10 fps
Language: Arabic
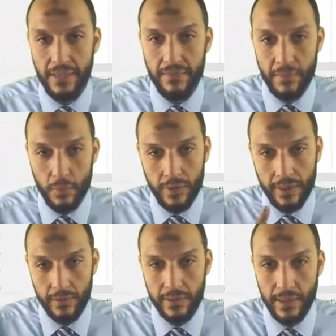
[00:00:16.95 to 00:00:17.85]
فممكن
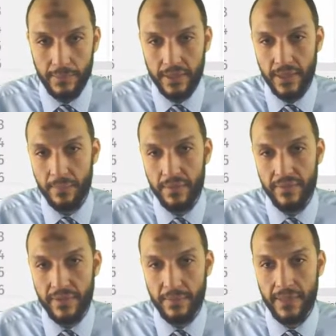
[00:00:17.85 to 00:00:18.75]
اخد كابي كده من
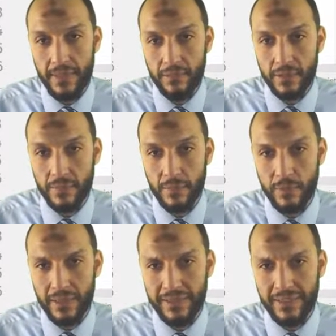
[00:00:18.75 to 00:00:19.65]
الفريم لاي اوت اللي موجود
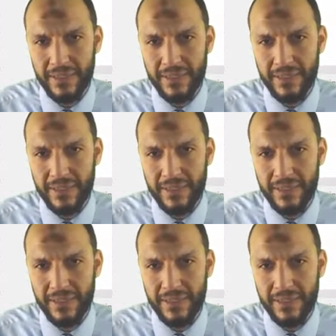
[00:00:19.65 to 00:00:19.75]
عندنا